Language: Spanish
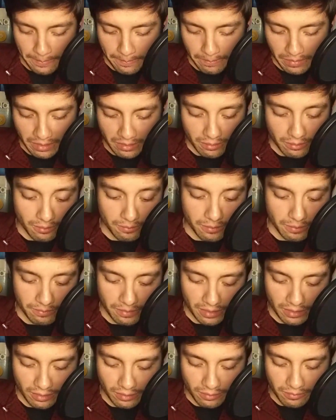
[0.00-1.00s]
pero me
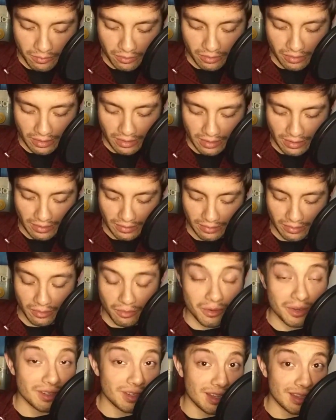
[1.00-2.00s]
parece como que si
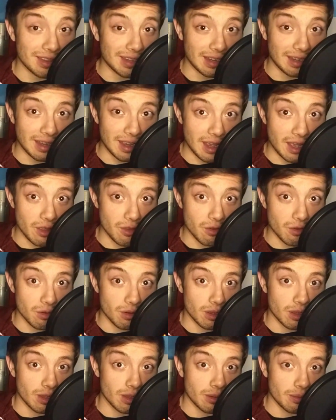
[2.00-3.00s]
hubiese atacado
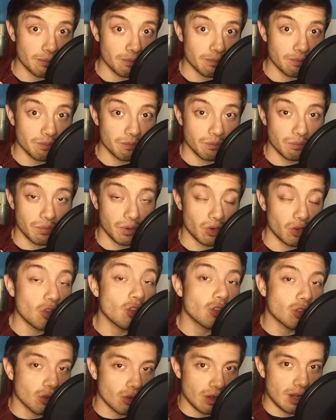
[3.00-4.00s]
eh, por
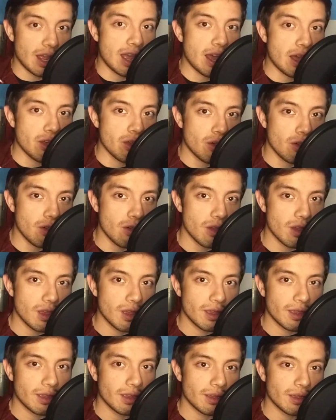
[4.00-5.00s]
otro lado,
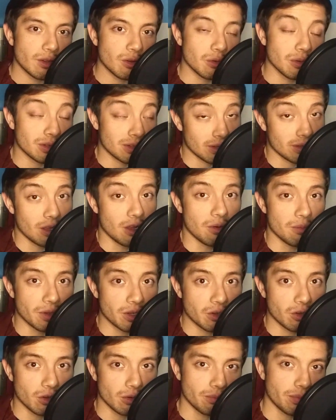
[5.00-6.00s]
hubiese estado
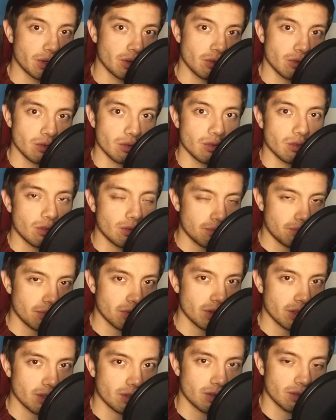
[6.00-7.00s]
mejor, pero no
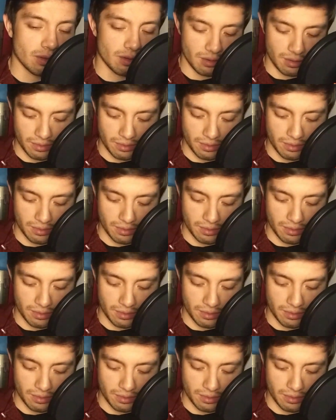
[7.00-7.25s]
por ese